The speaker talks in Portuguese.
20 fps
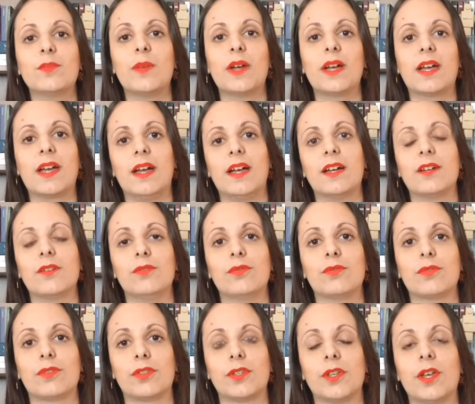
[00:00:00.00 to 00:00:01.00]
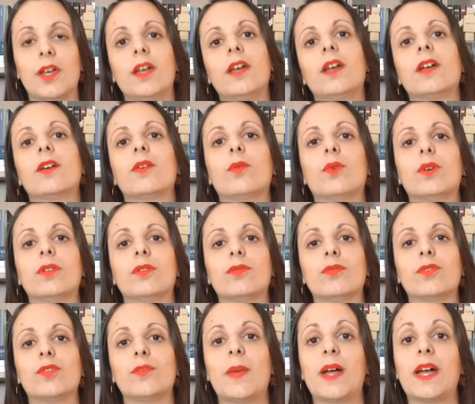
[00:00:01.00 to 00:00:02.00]
Macacos, quando
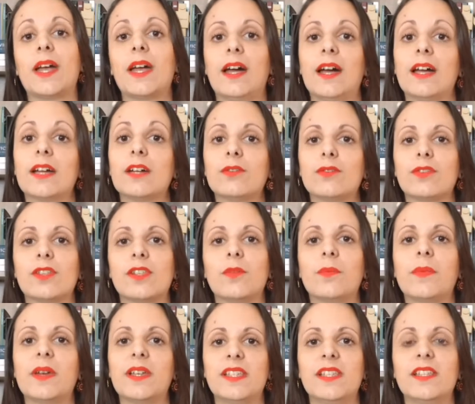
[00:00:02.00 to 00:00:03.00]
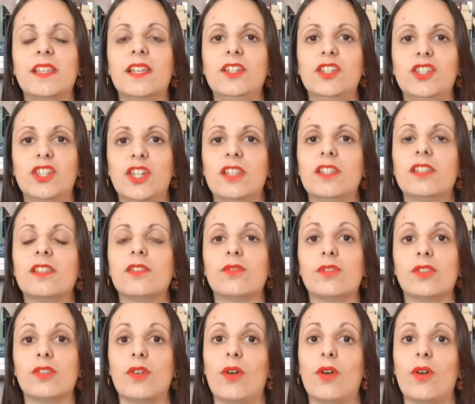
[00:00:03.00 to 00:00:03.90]
os macacos são mais inteligentes que os